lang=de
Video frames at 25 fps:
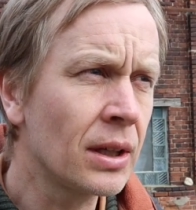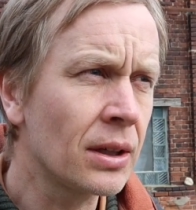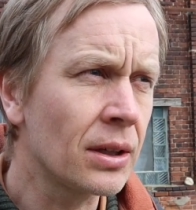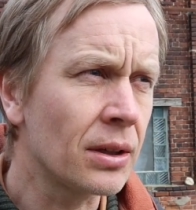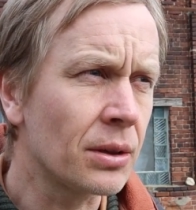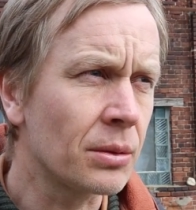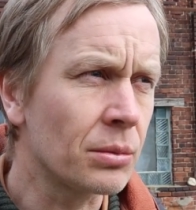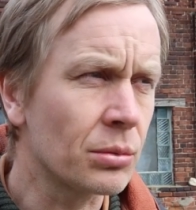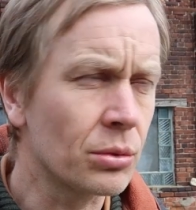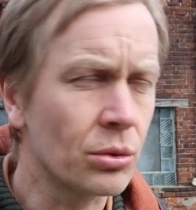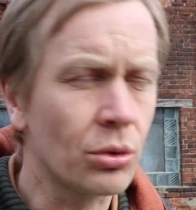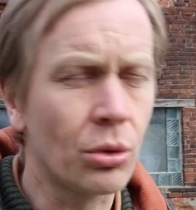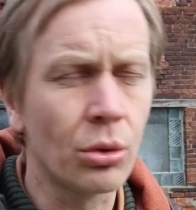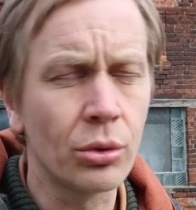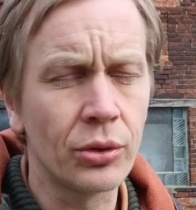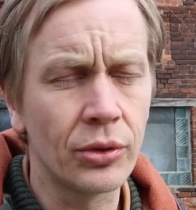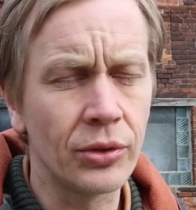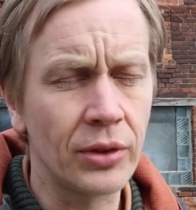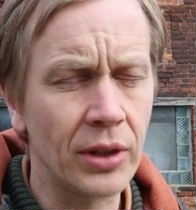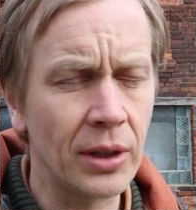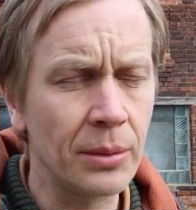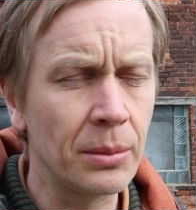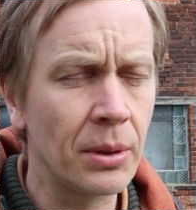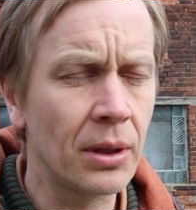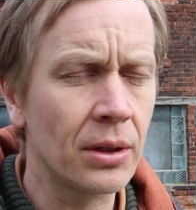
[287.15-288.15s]
ein ähm,
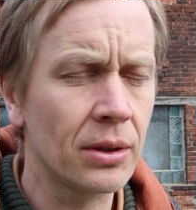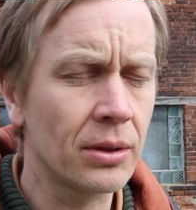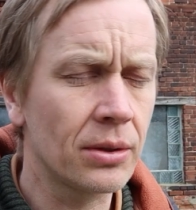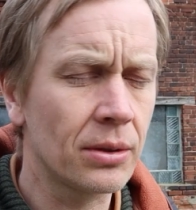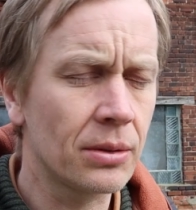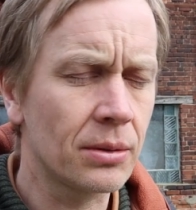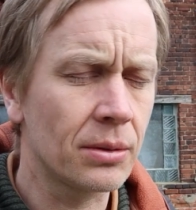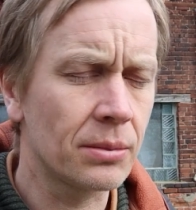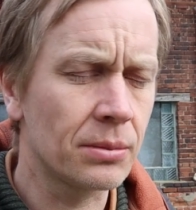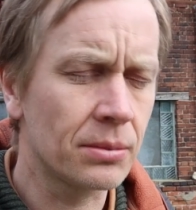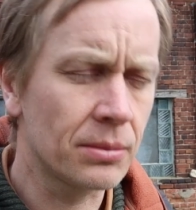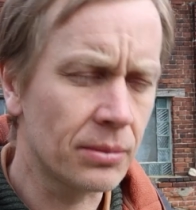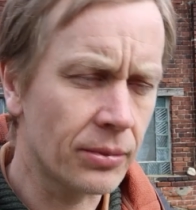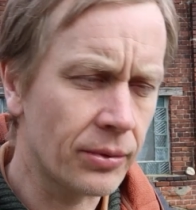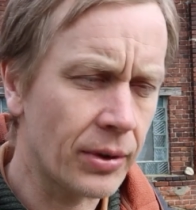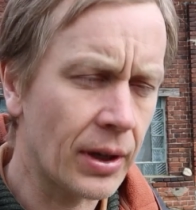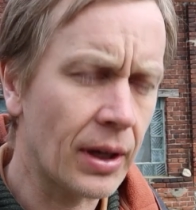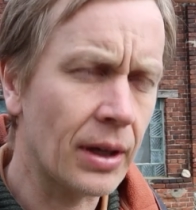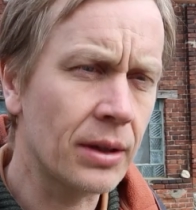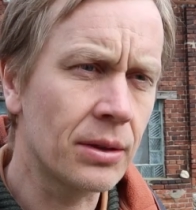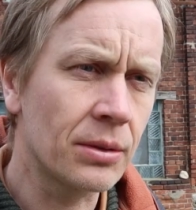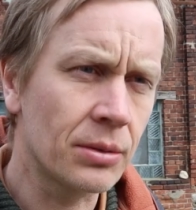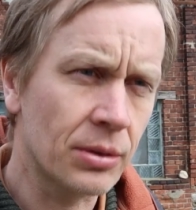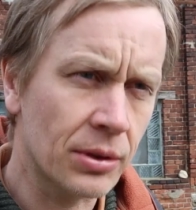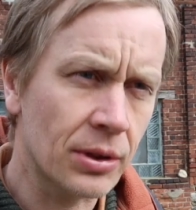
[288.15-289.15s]
großes Thema
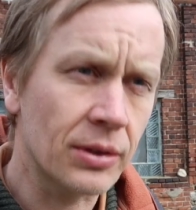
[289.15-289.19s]
werden.